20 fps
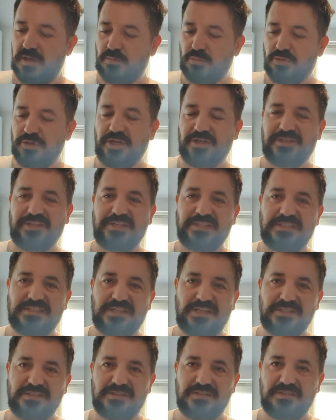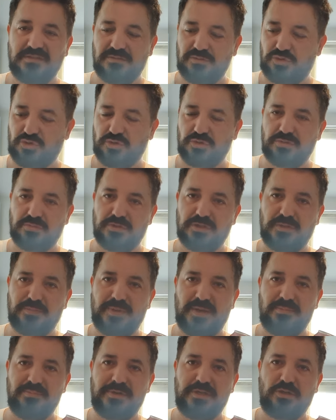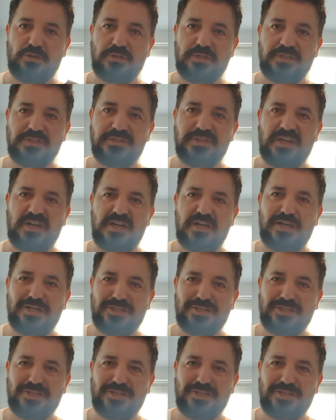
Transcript: Bunlardan iki tanesinin şu e, pembeli olanı daha